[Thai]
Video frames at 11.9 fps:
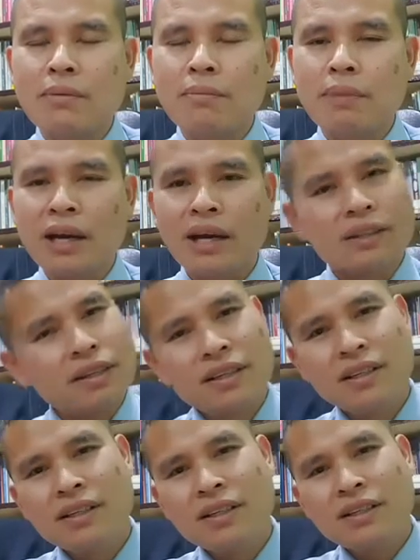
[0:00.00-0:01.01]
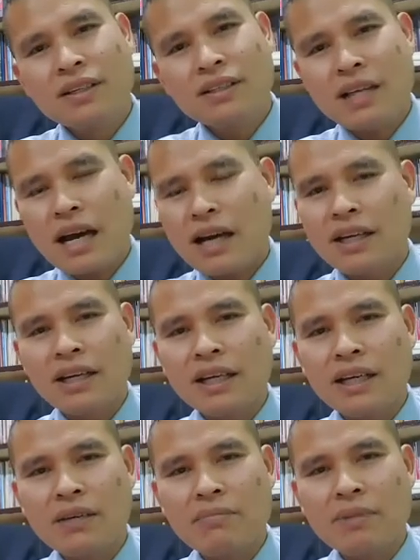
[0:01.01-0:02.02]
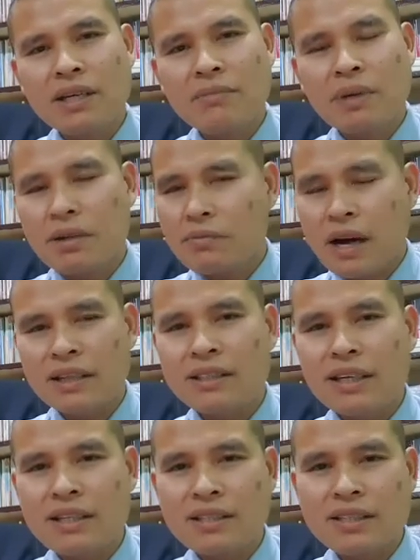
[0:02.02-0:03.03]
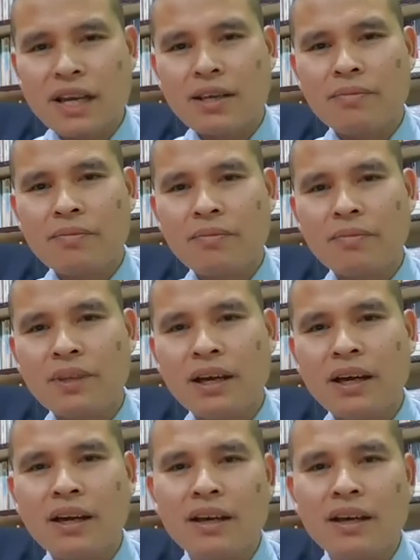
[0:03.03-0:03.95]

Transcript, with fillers: ว่าแหมสั่งลิงนี่ไม่ผิดหวังจริงๆนะ